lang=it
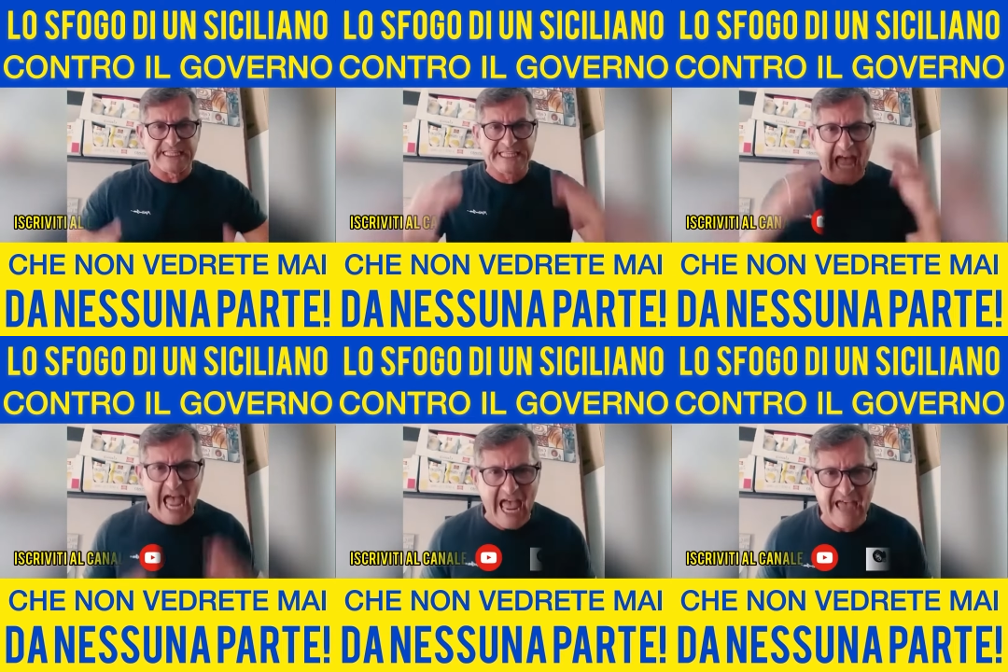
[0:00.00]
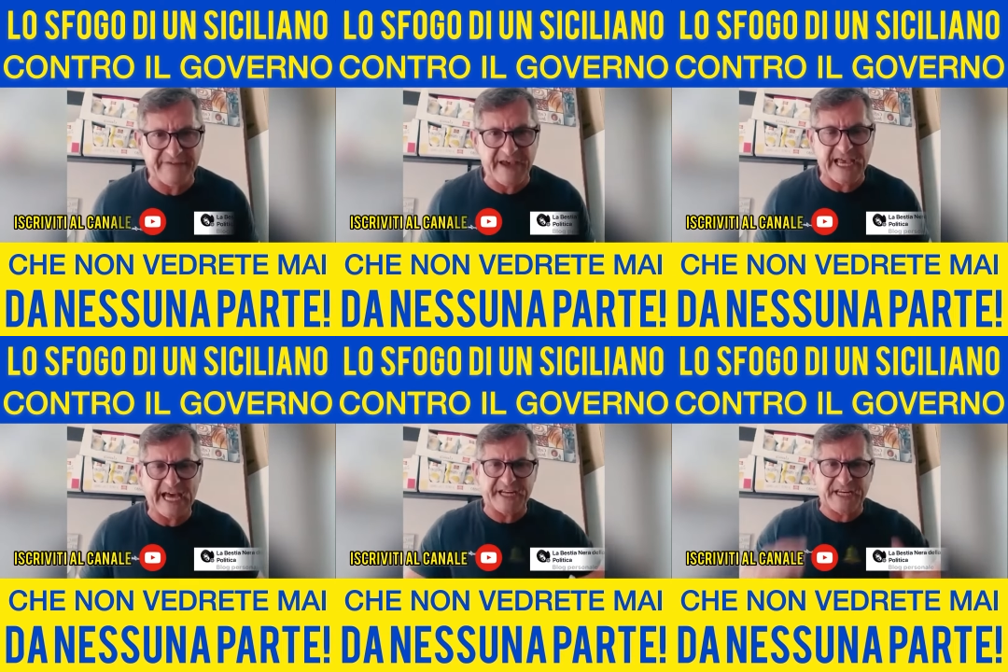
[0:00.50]

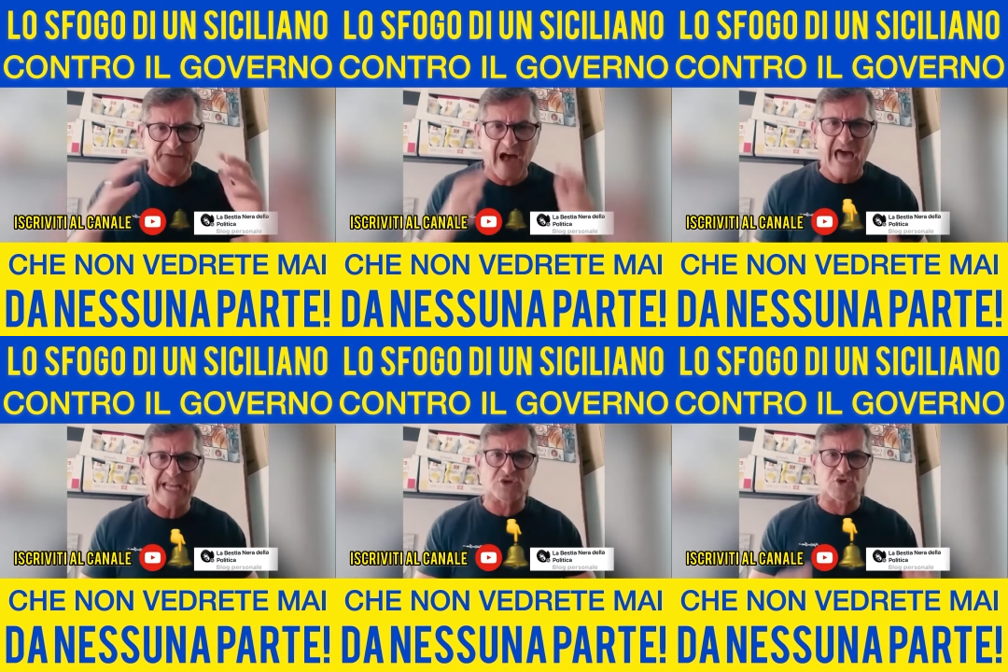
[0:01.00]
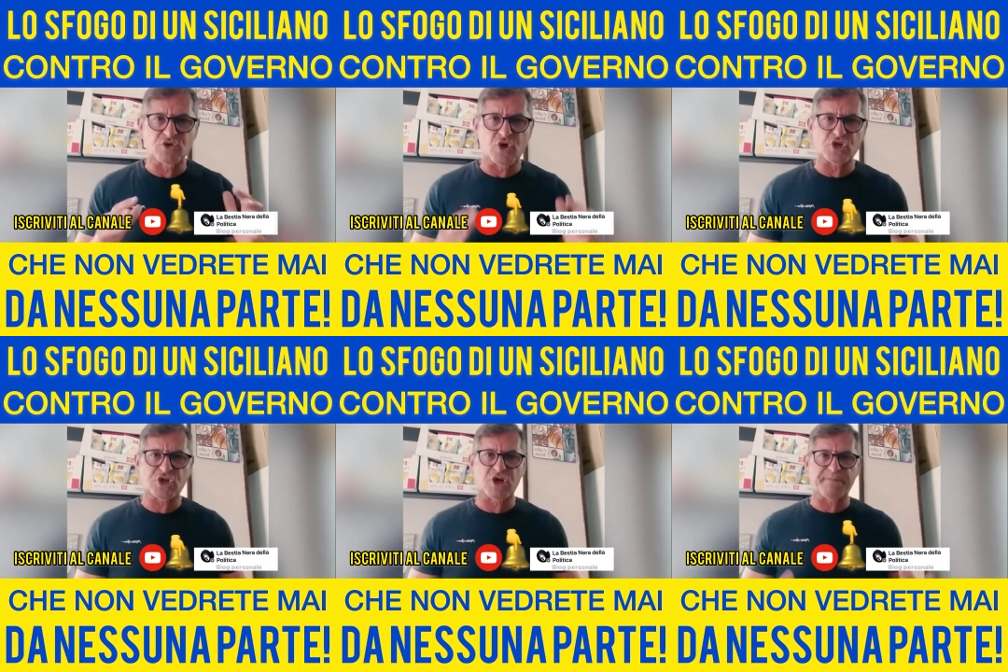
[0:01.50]
deve arrivare sul
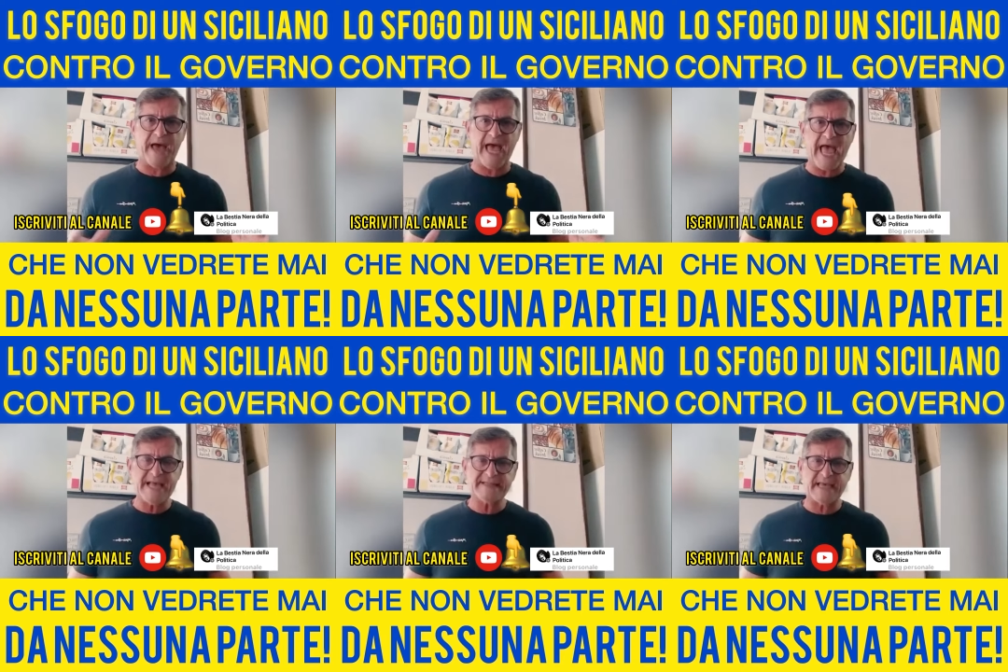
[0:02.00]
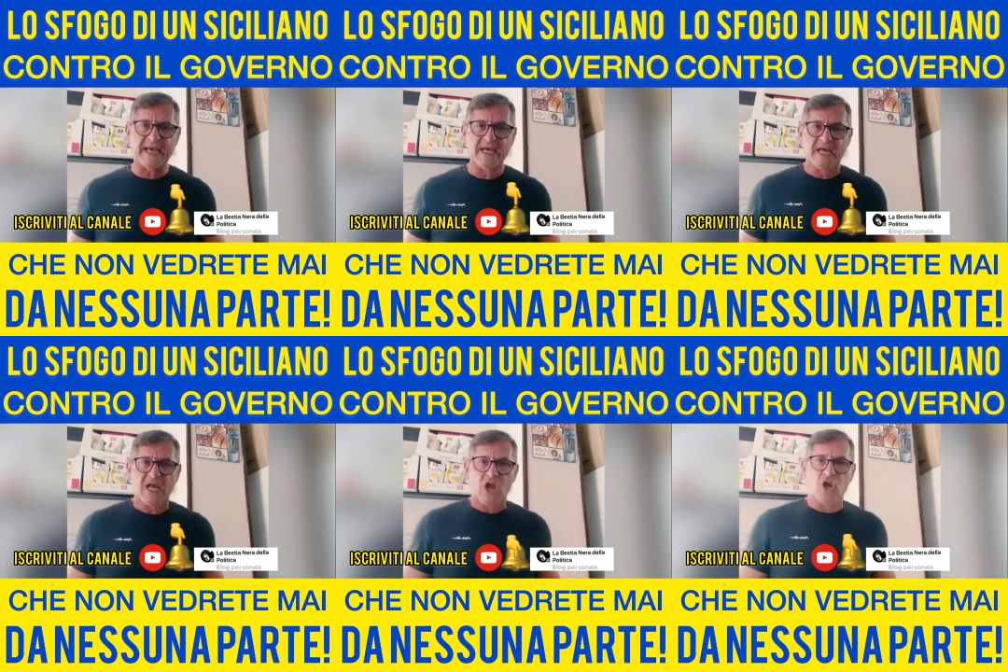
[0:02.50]
nostro
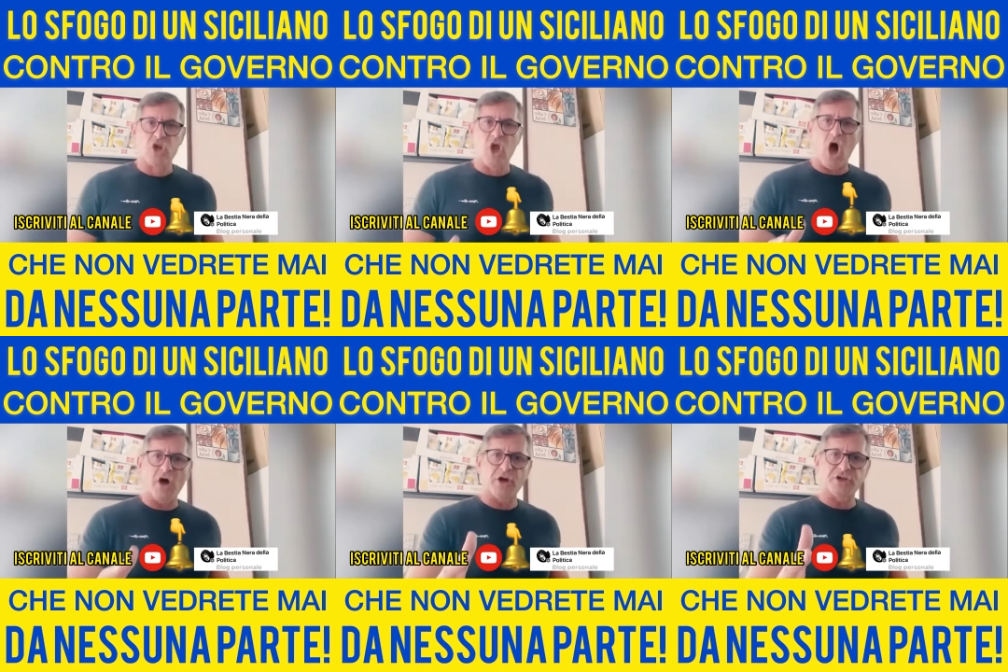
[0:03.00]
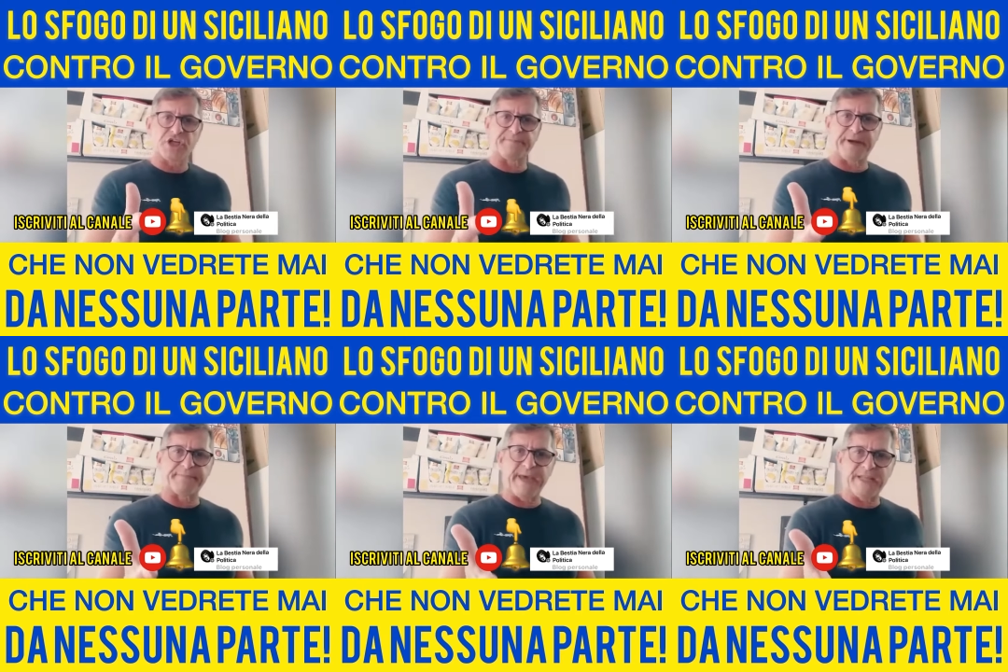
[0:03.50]
paese, loro si
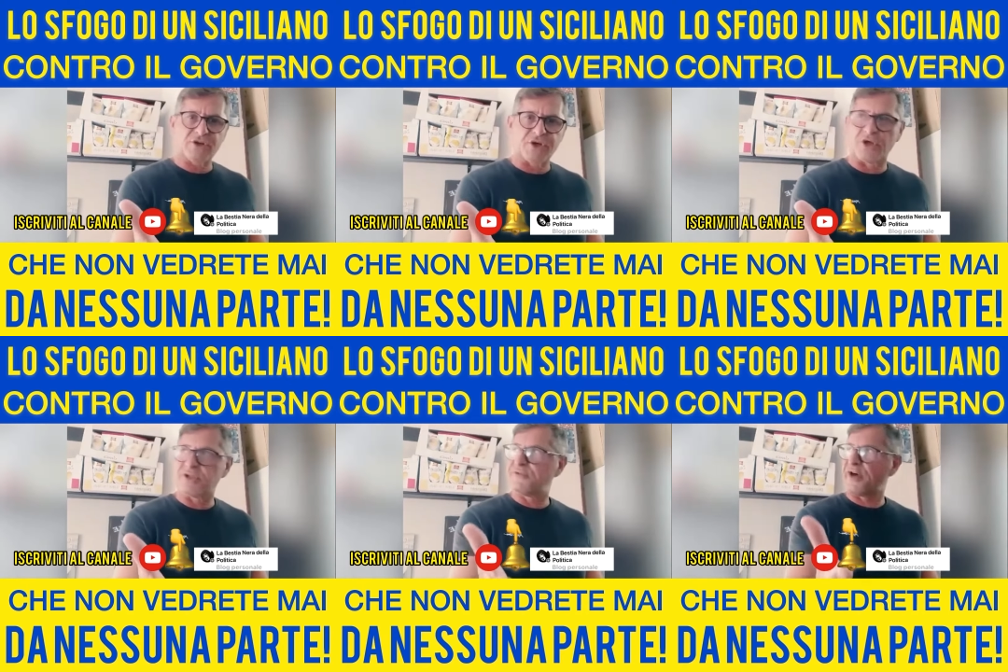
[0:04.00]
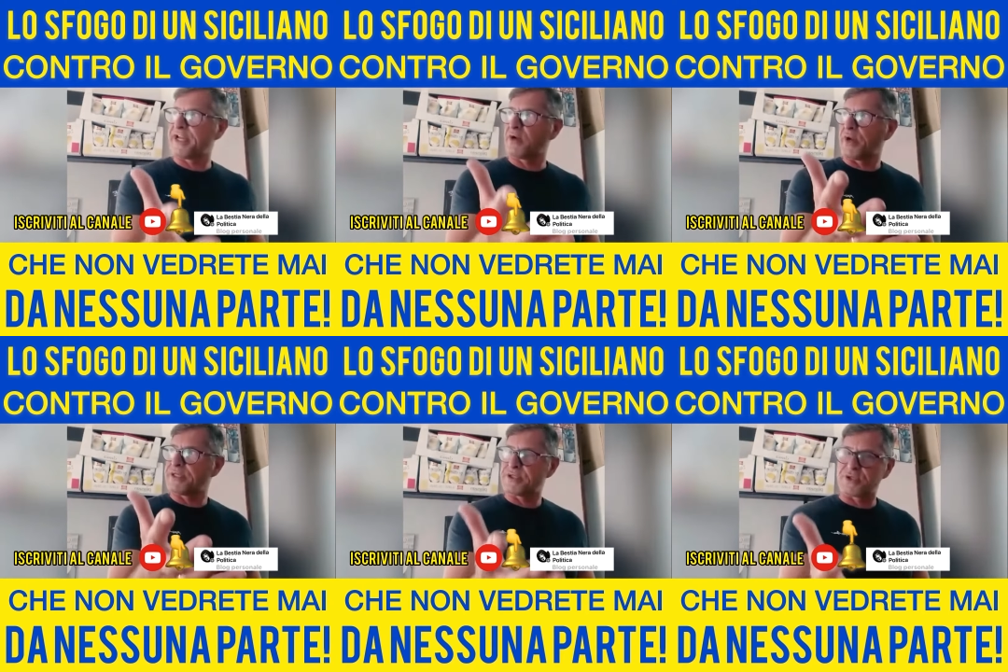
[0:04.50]
permettono di fare
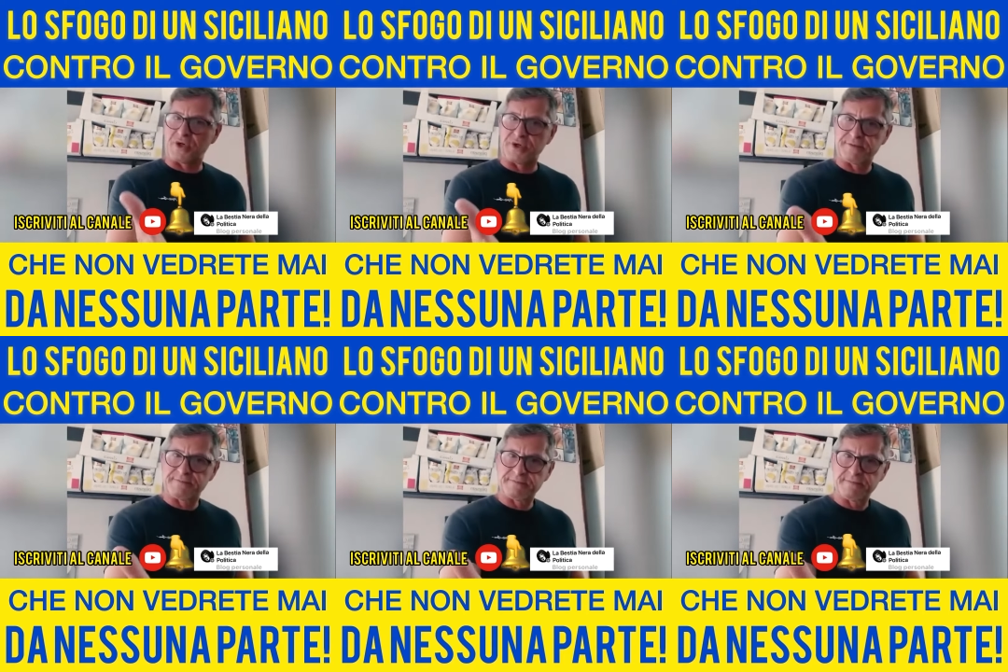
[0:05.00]
questo.